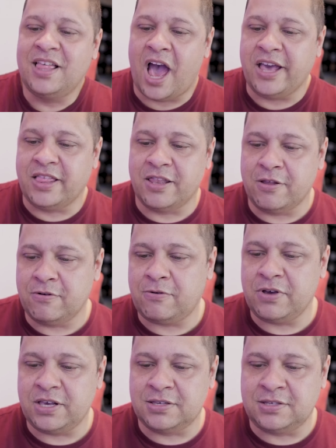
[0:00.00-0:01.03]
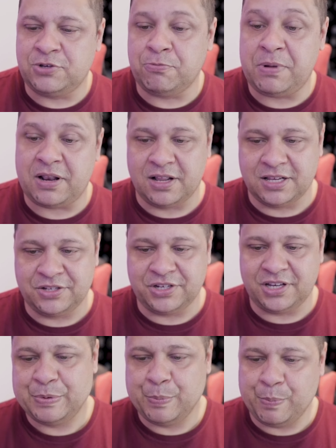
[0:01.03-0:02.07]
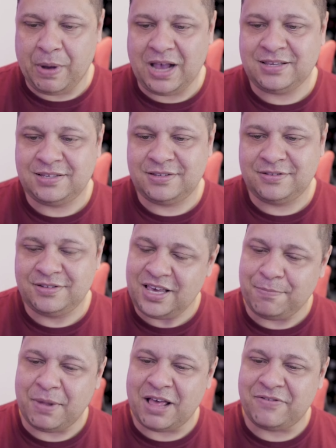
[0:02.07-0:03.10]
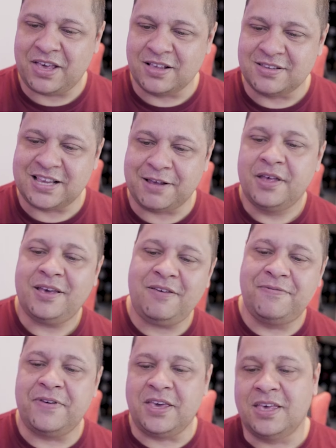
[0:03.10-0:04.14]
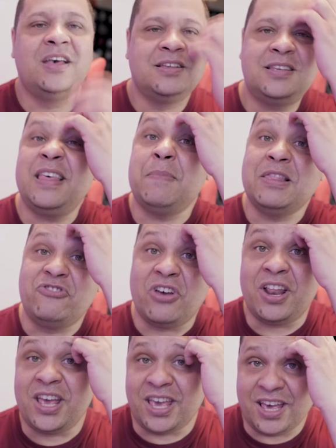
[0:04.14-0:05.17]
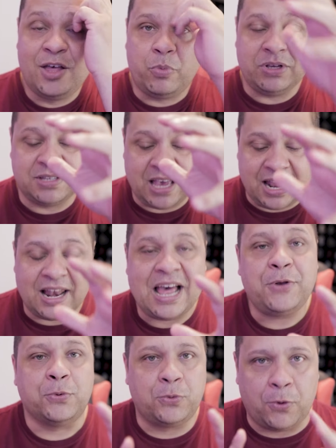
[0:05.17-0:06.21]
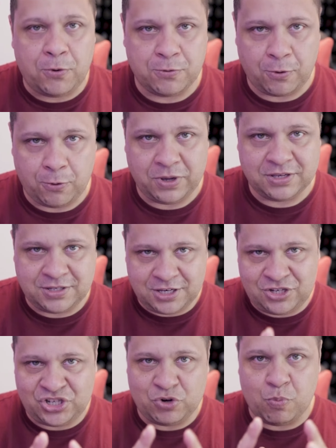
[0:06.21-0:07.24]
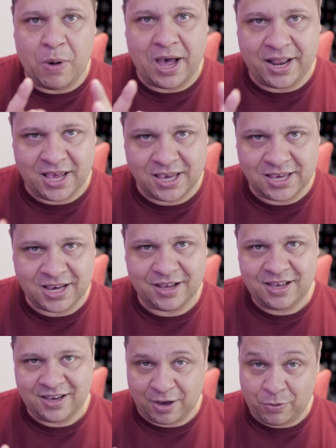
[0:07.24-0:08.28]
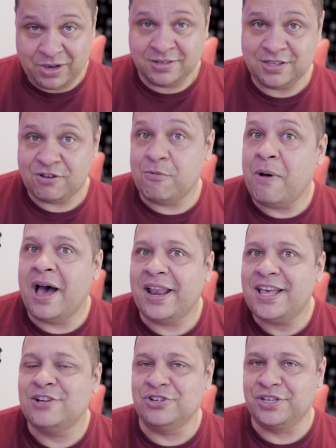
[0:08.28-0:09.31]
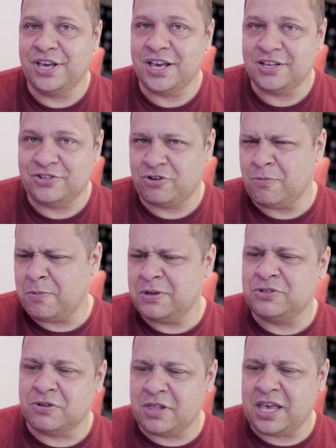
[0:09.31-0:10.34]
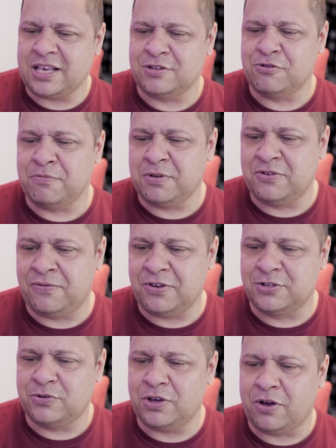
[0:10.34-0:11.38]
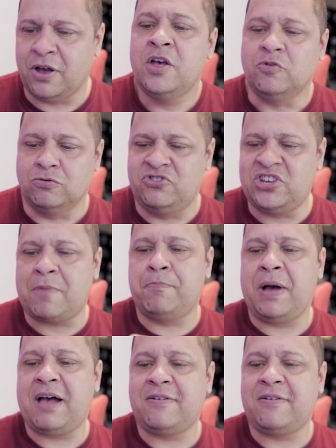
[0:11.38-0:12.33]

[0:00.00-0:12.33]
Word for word: Ainda não conheci Uberlândia, mas em breve quem sabe. Enfim, você tem medo de aranha? Pois é, lá no Congo existe uma aranha que é conhecida como aranha gigante. Como eu mencionei, esse nome difícil aí, ó, o Jabba